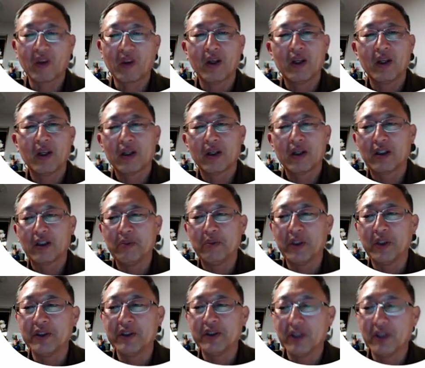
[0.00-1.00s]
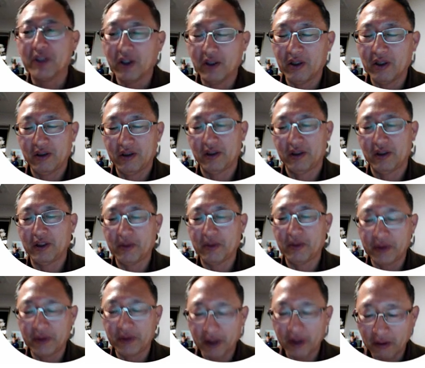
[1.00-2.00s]
그럼 먼저
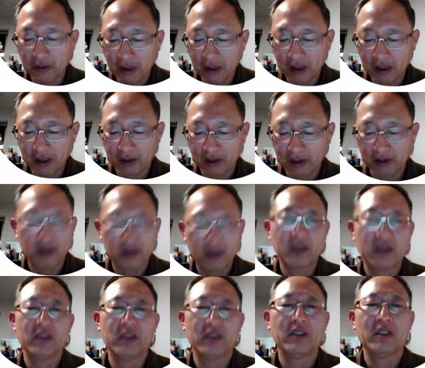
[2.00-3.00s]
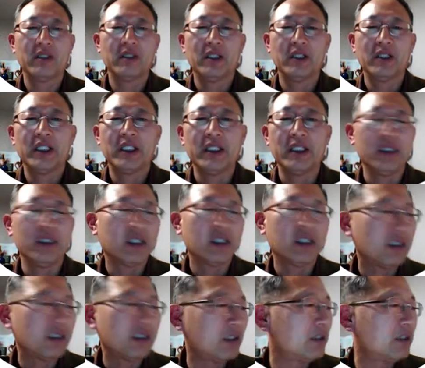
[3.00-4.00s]
여러분들과
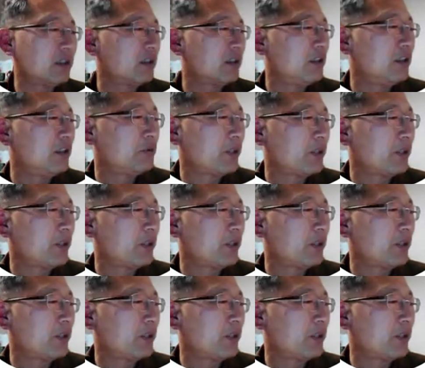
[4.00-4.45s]
이끄는 글 중에서